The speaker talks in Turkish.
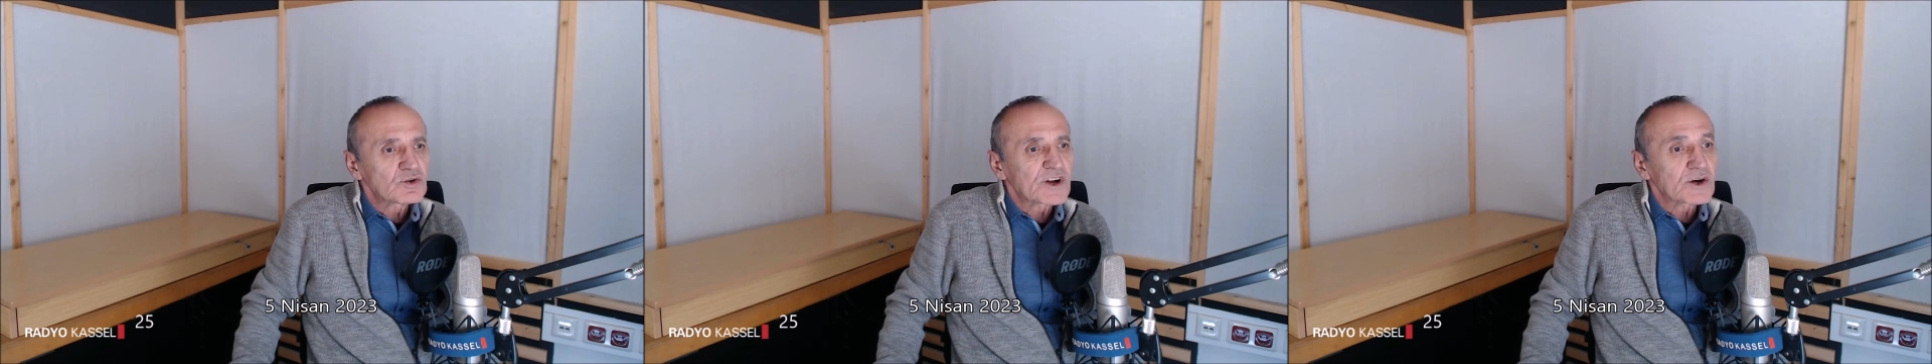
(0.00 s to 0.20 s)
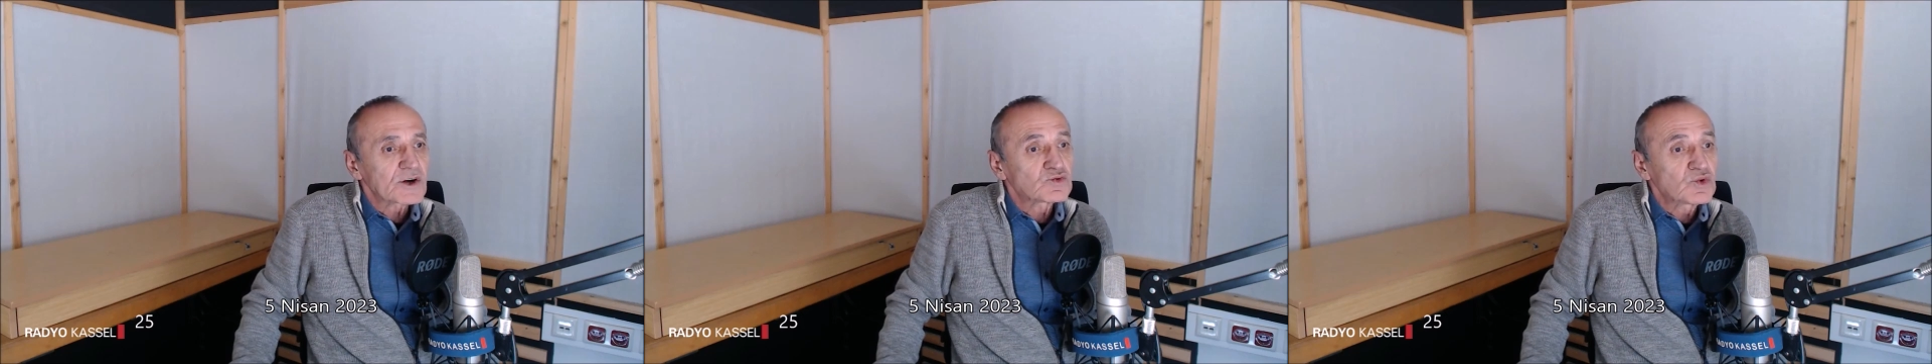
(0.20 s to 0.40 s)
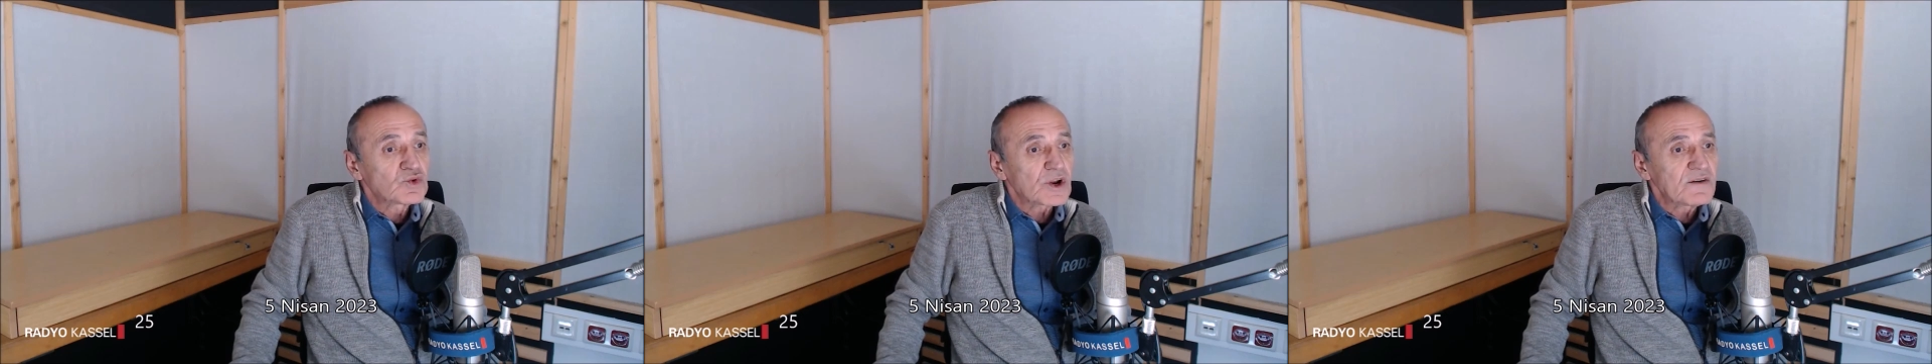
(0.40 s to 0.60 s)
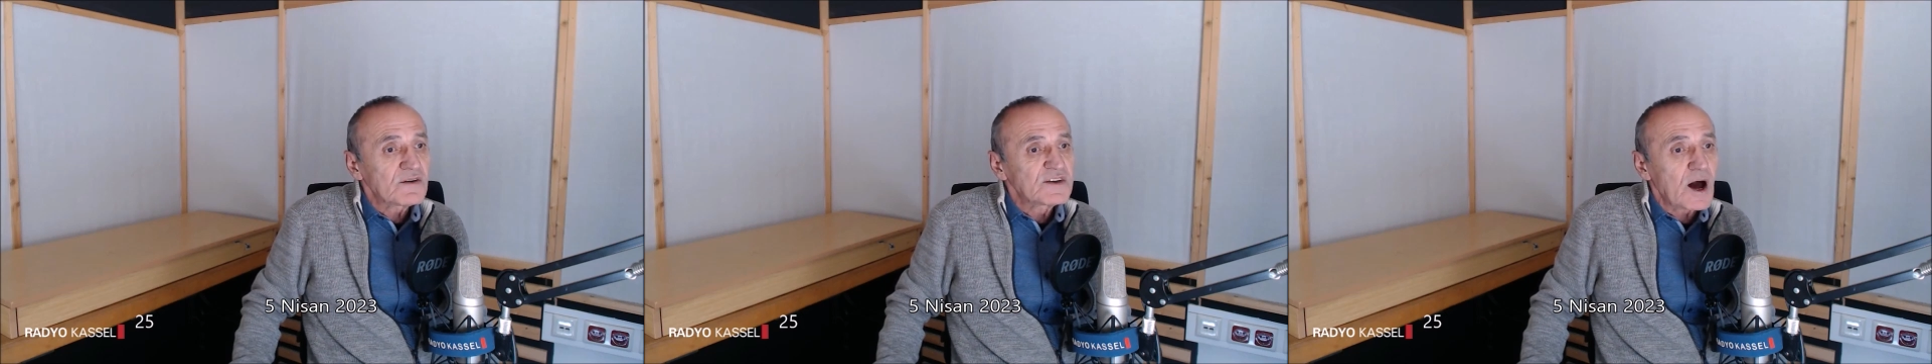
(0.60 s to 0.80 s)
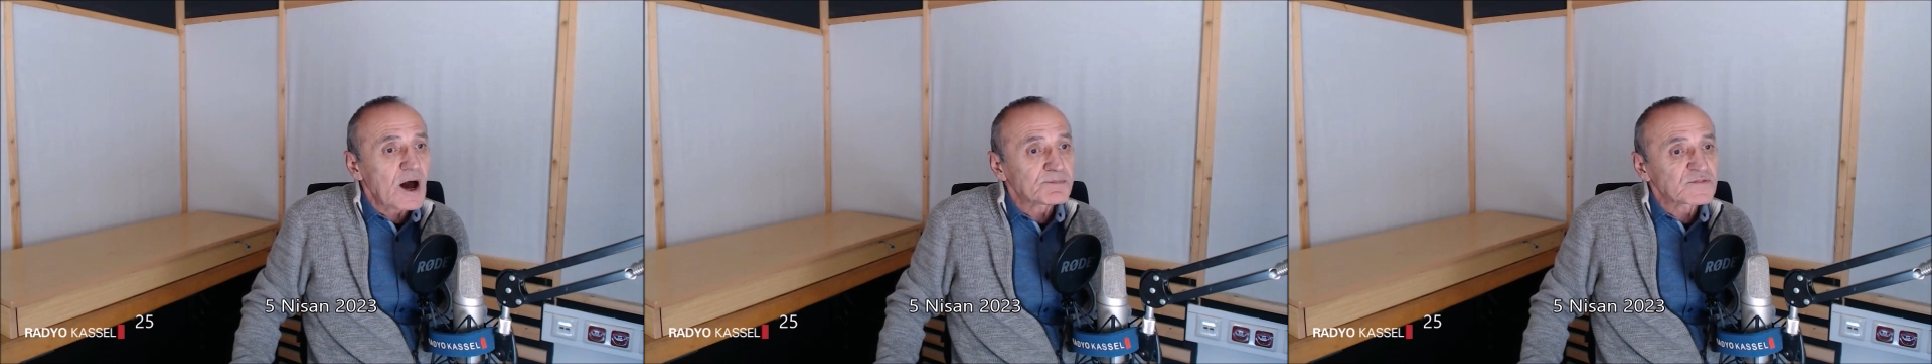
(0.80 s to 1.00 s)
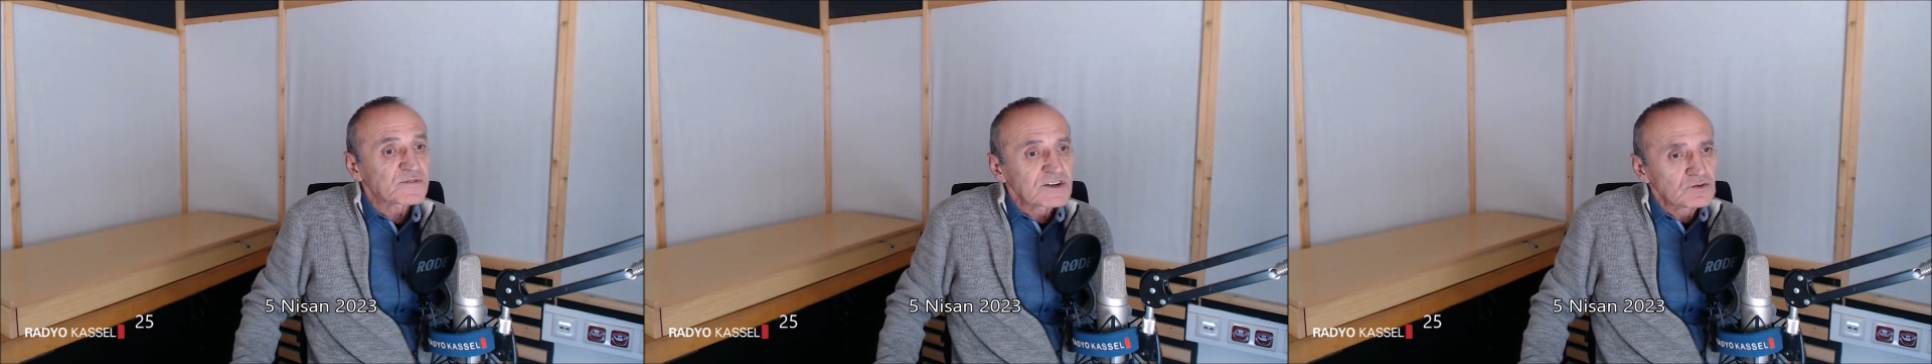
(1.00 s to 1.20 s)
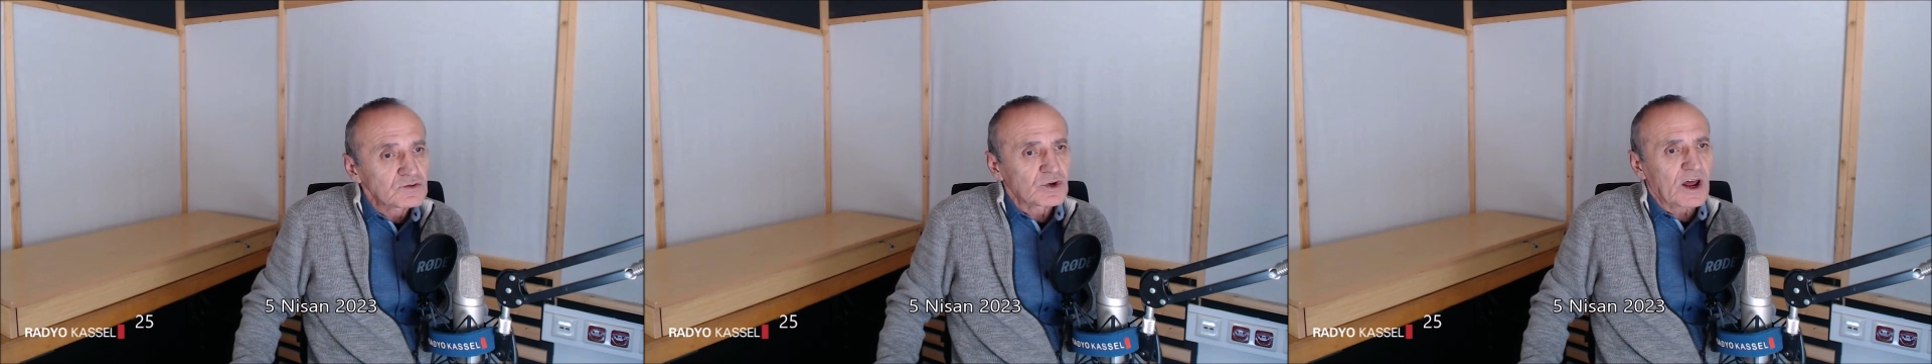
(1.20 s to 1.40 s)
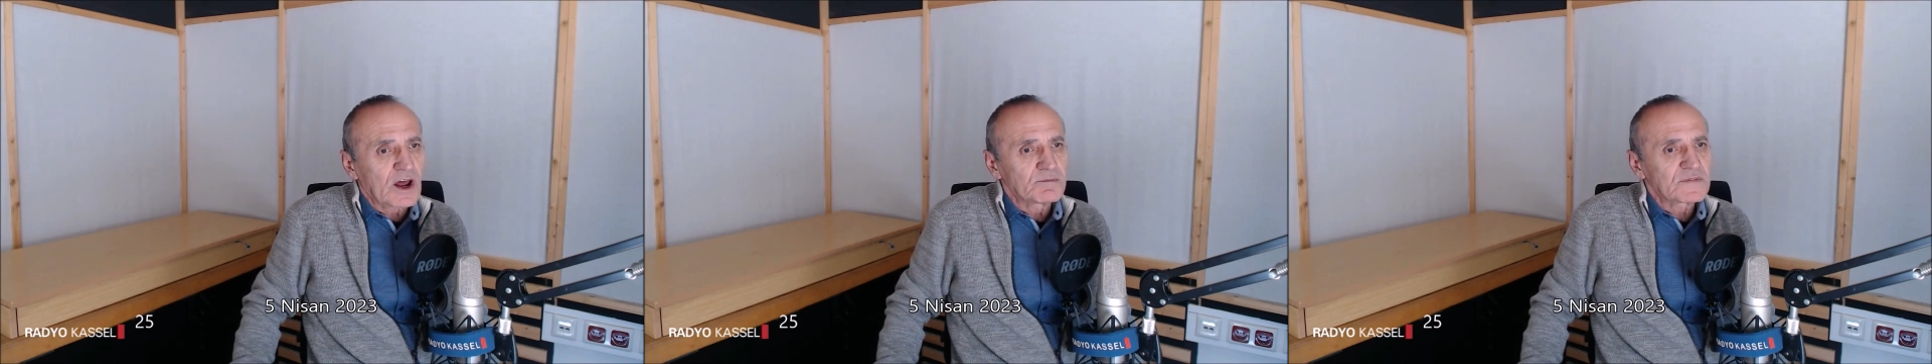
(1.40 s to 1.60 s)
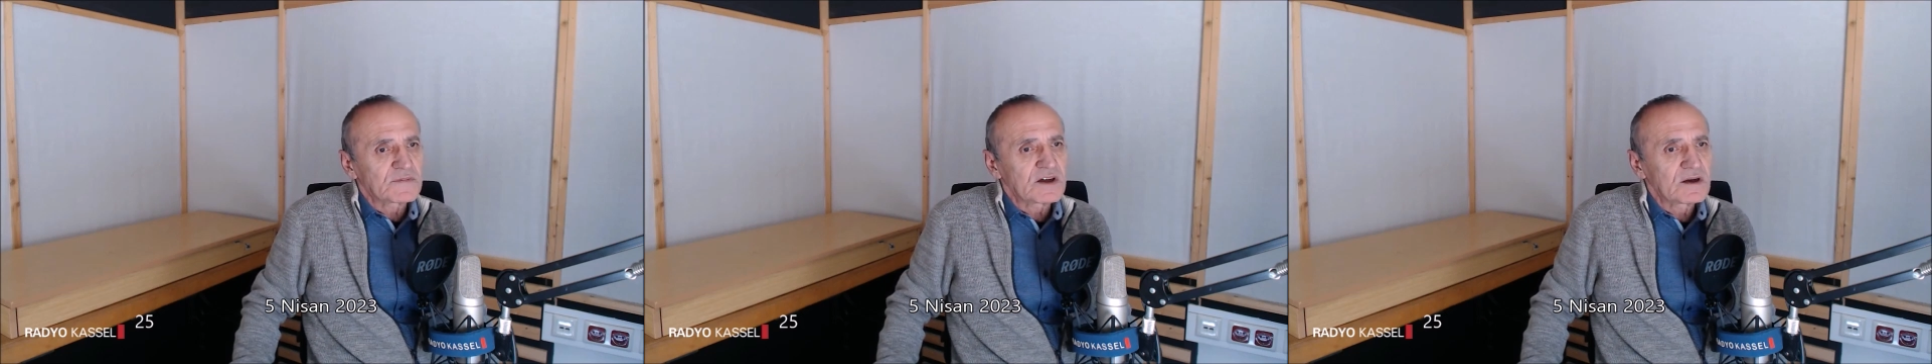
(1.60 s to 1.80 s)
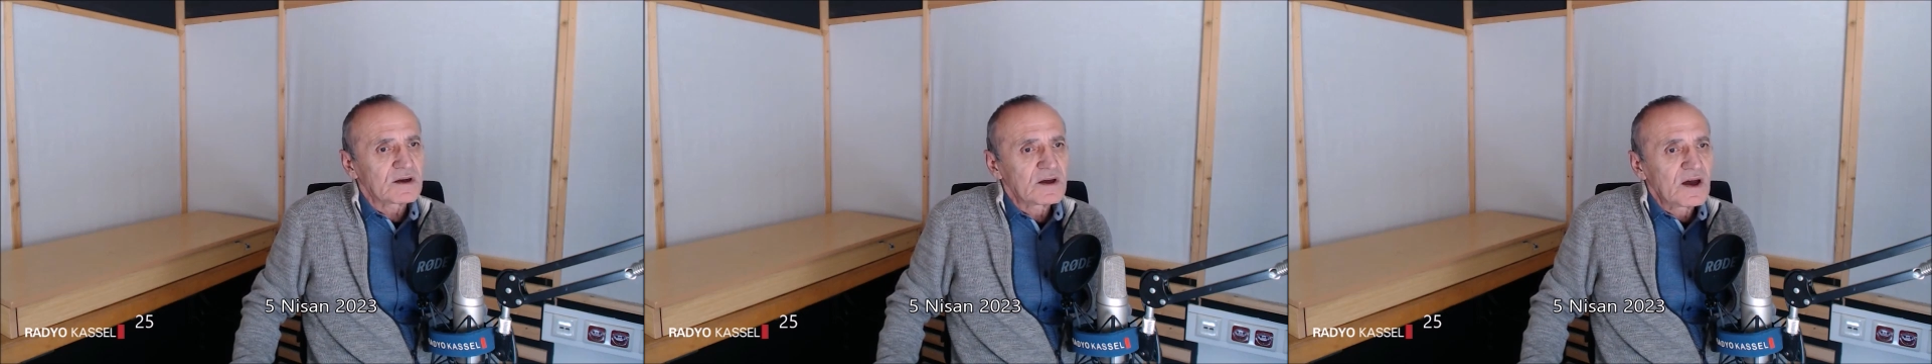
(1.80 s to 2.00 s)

olarak görev yaptığı dönemde